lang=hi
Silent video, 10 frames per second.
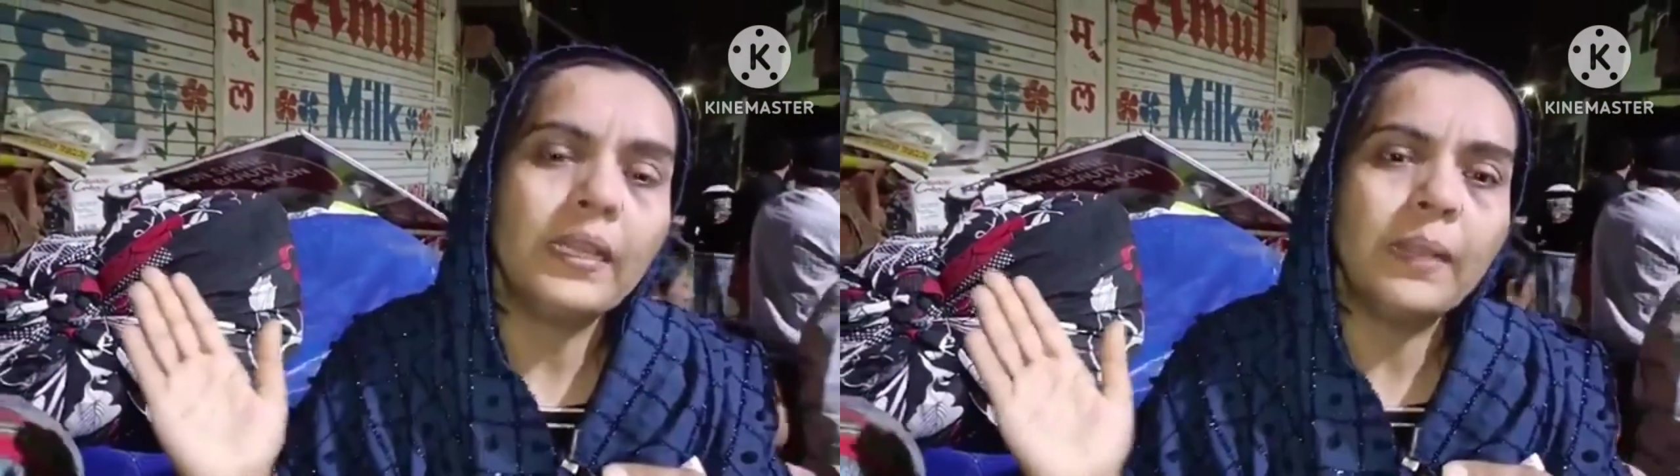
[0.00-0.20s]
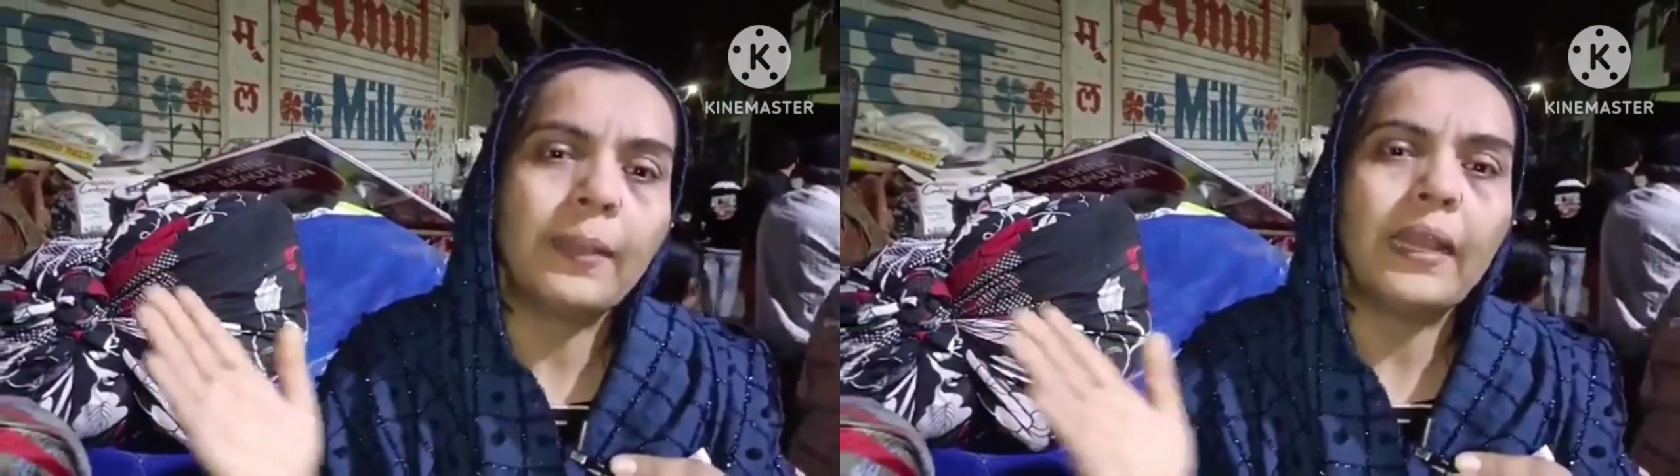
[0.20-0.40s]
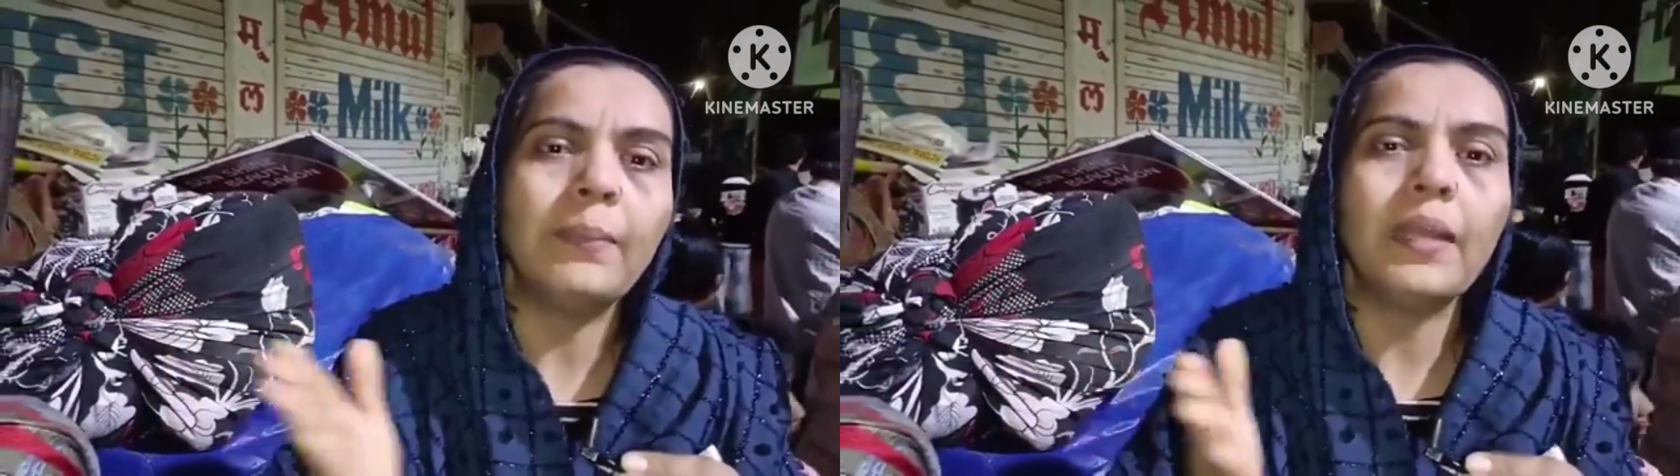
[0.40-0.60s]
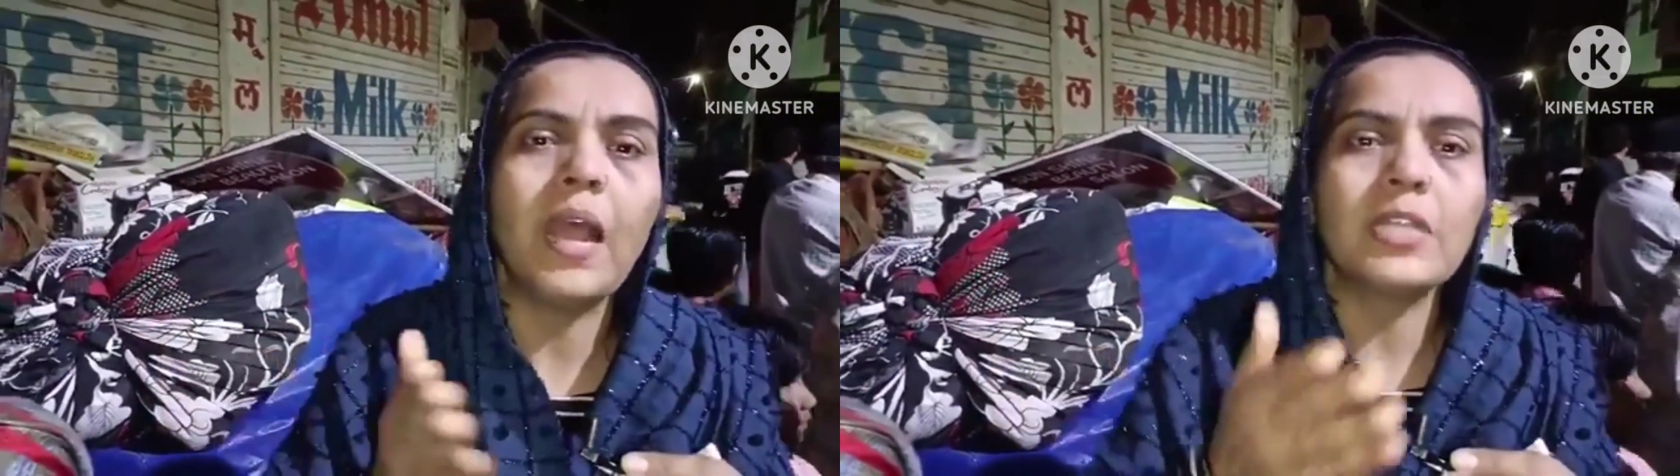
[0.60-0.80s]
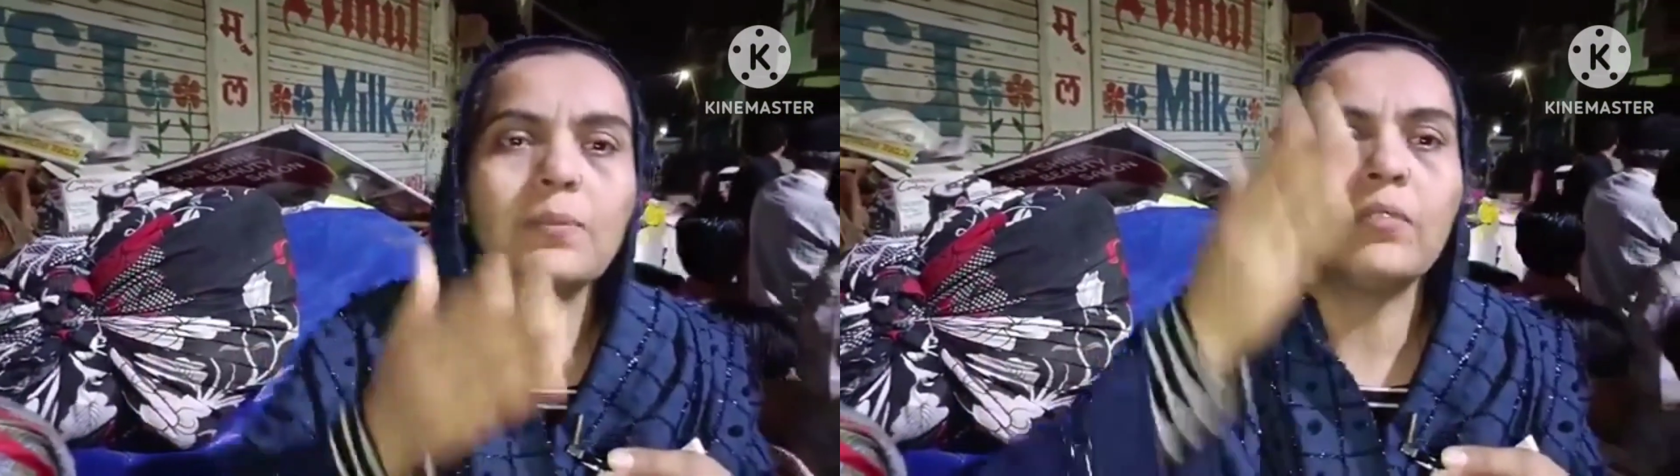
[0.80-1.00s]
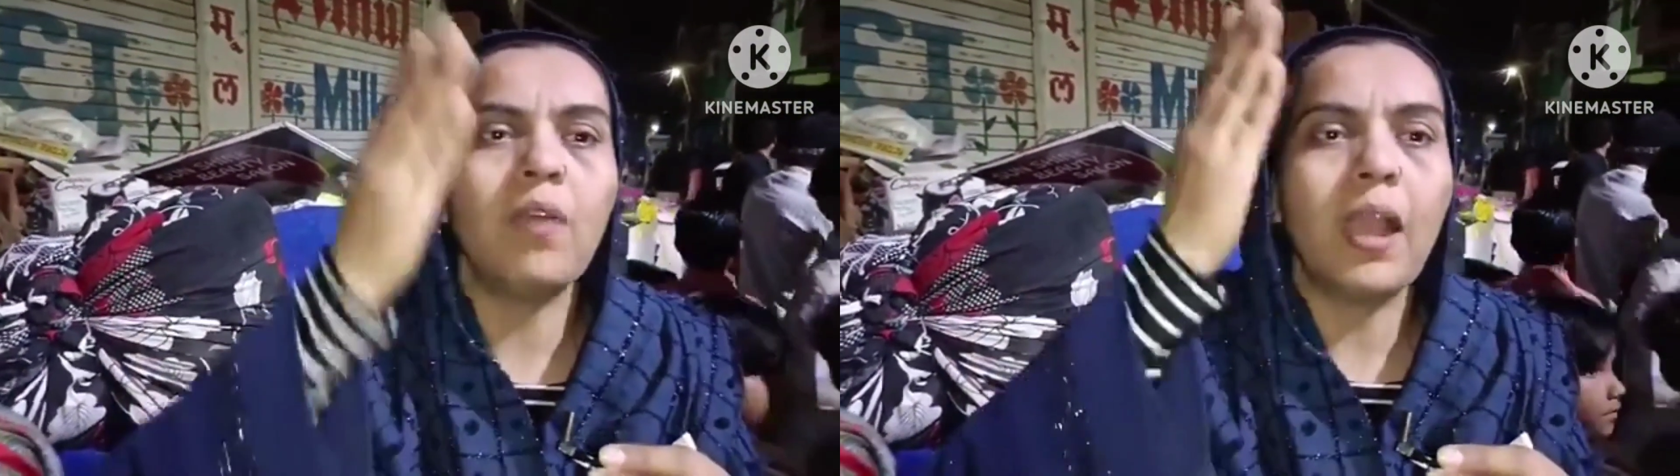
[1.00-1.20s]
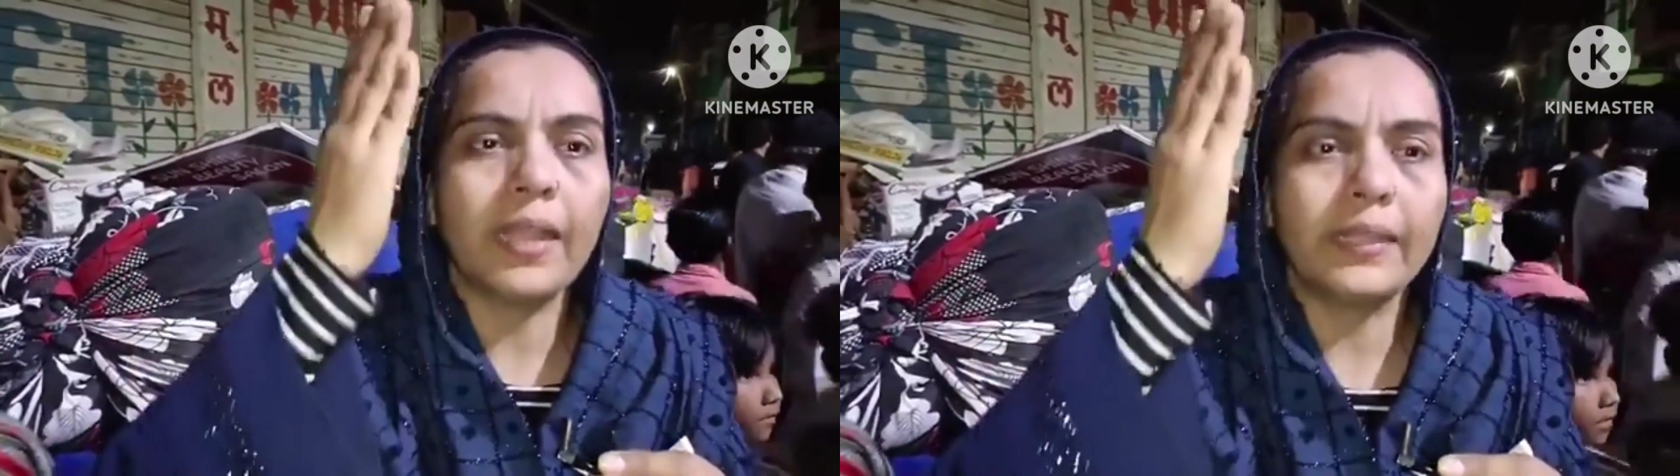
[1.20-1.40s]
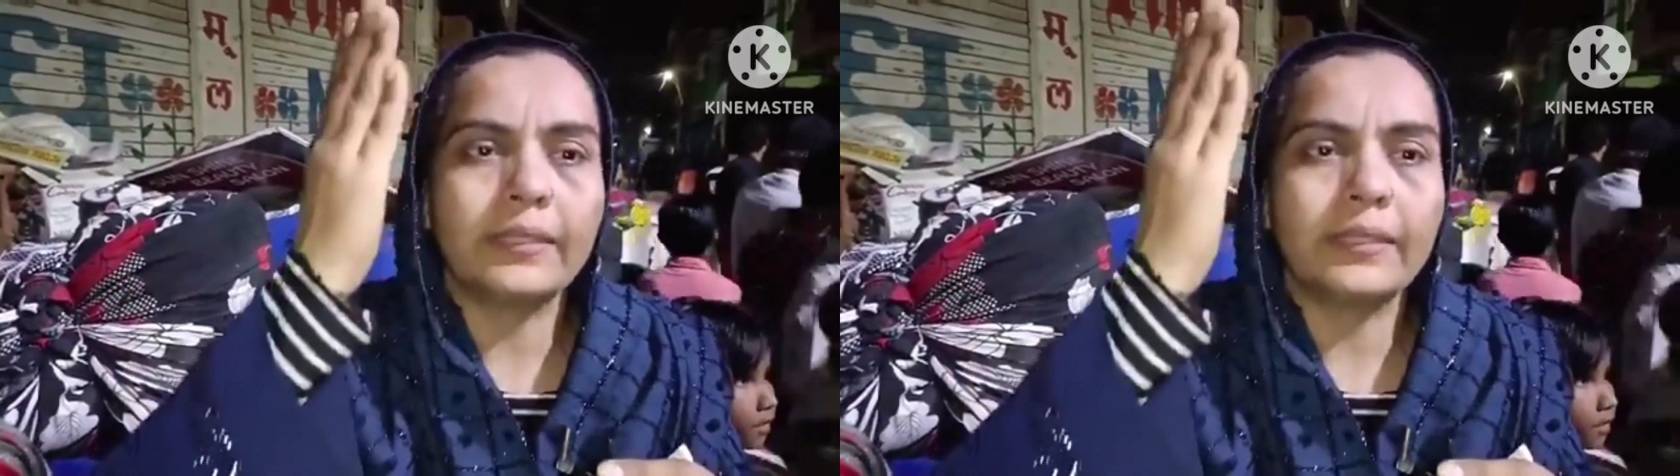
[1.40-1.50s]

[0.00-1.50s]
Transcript: दो महीने पहले मेरा हस्बैंड